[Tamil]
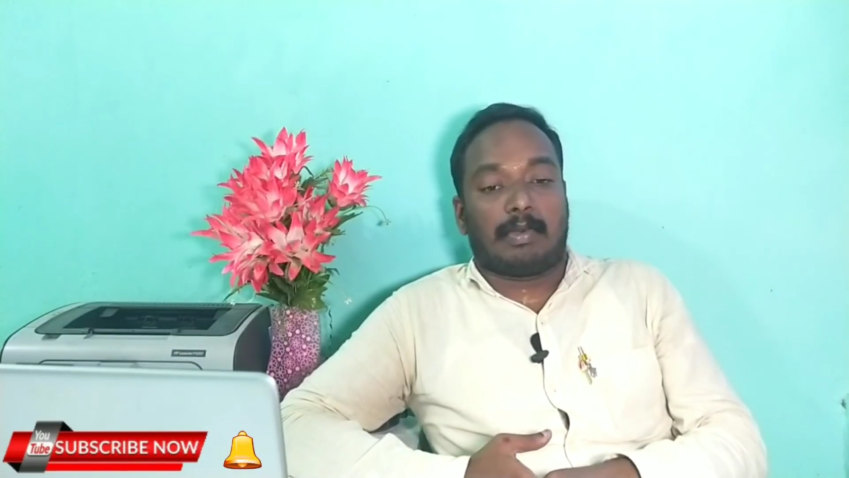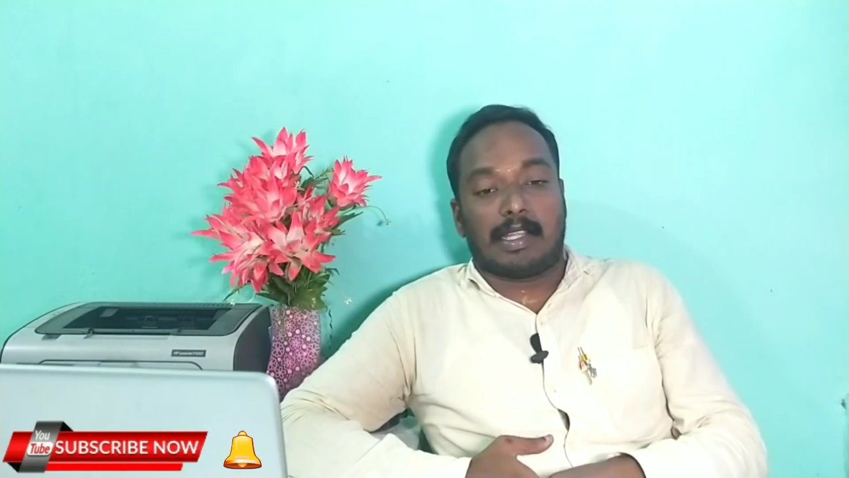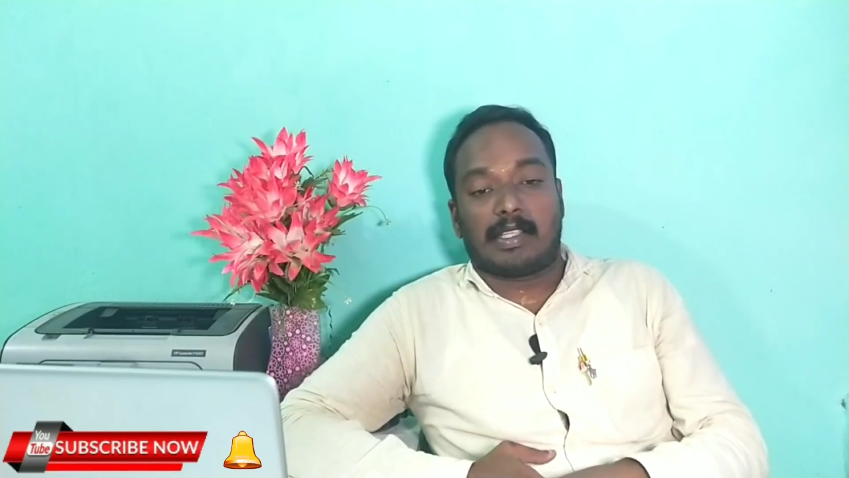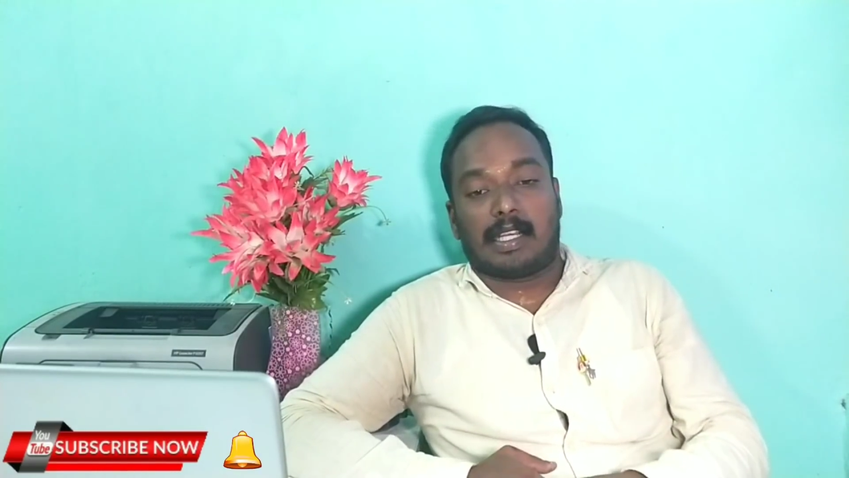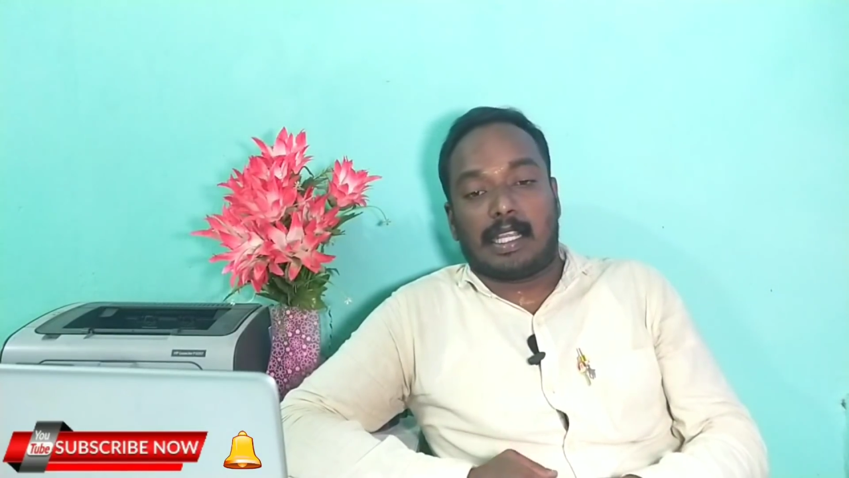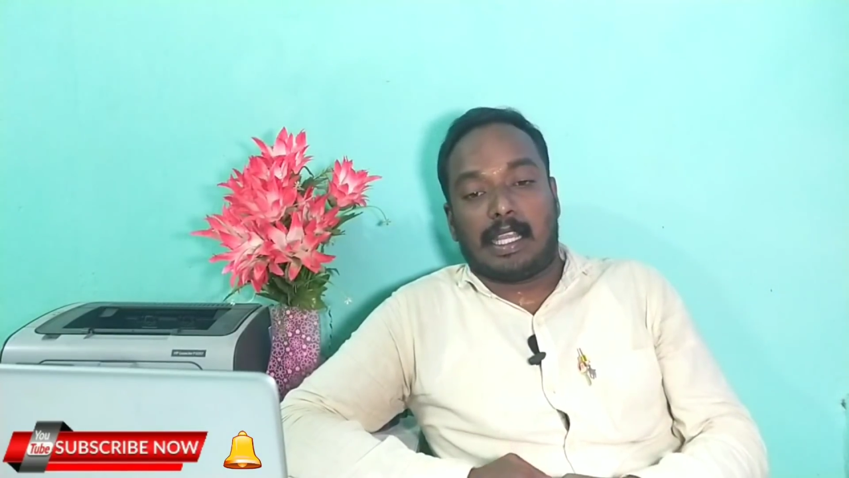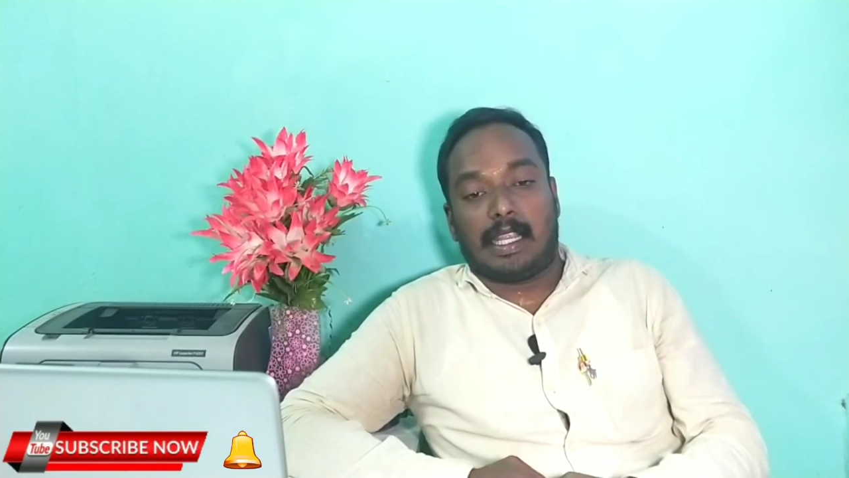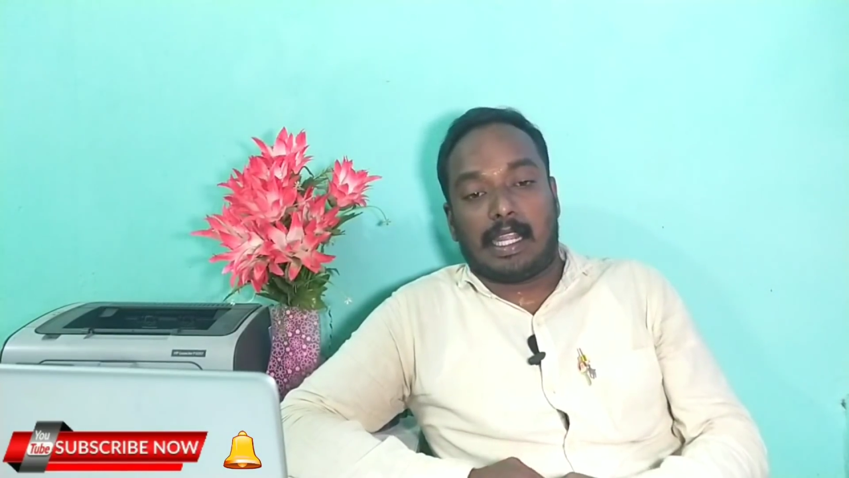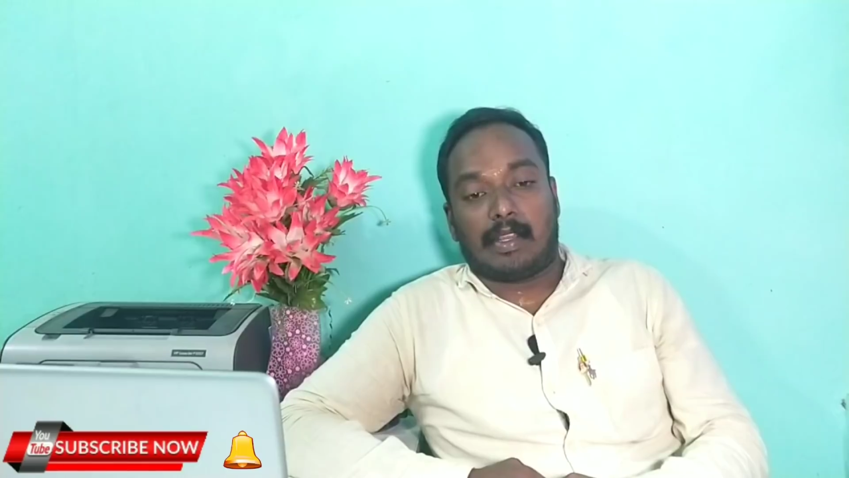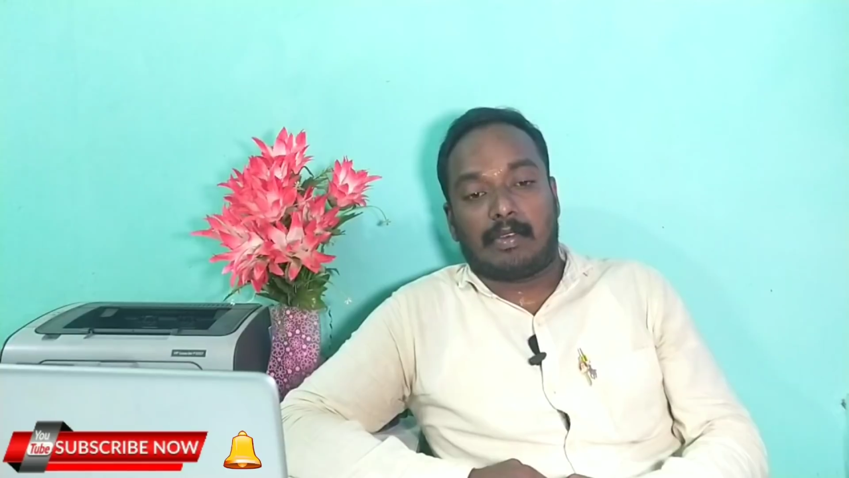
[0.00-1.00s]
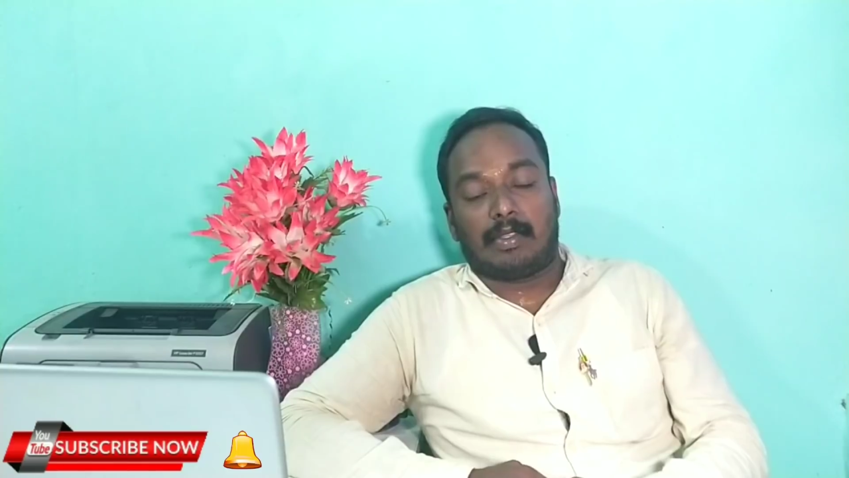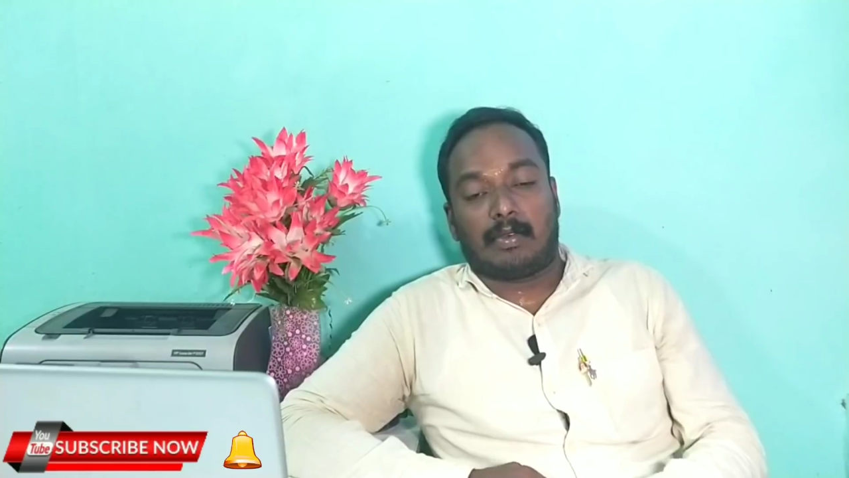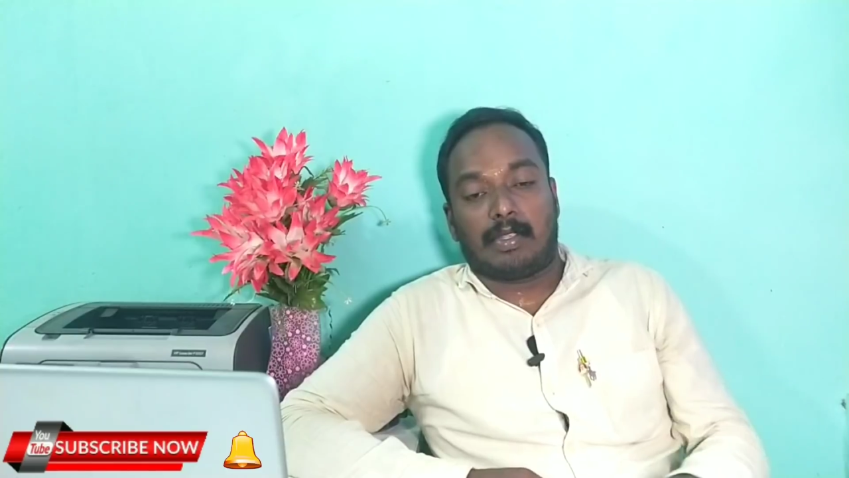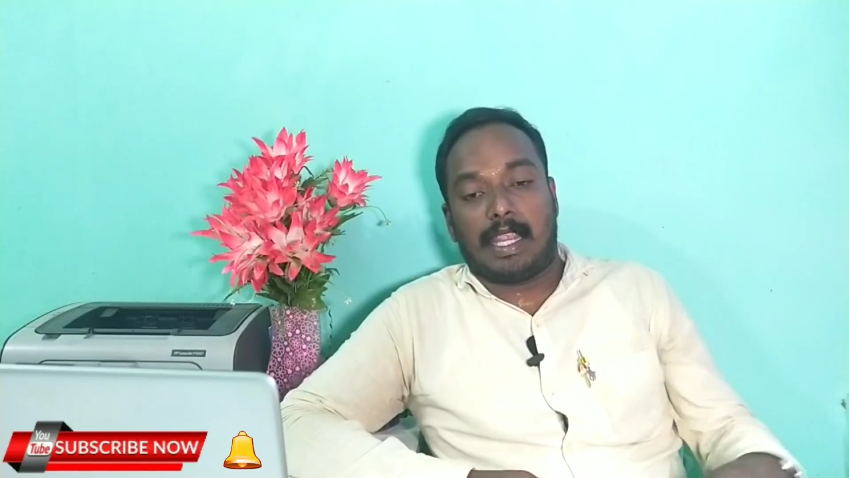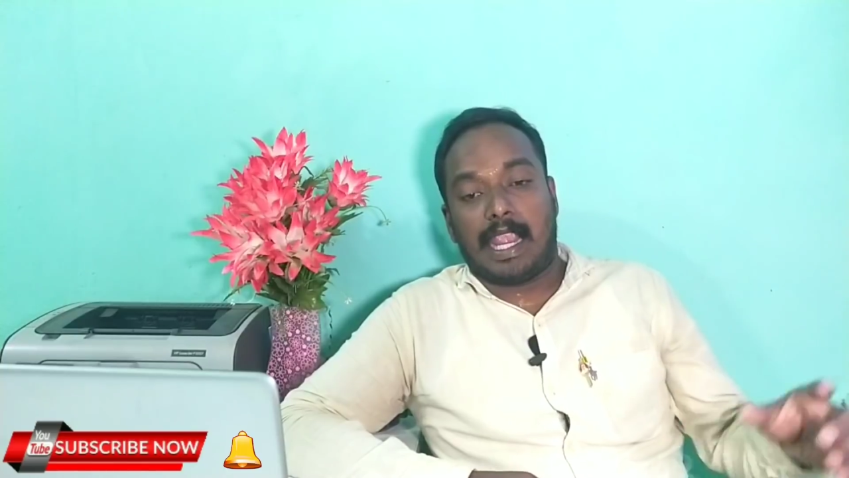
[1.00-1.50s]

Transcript: படிச்சிருக்கேன் எனக்கு வந்து கொஞ்சம்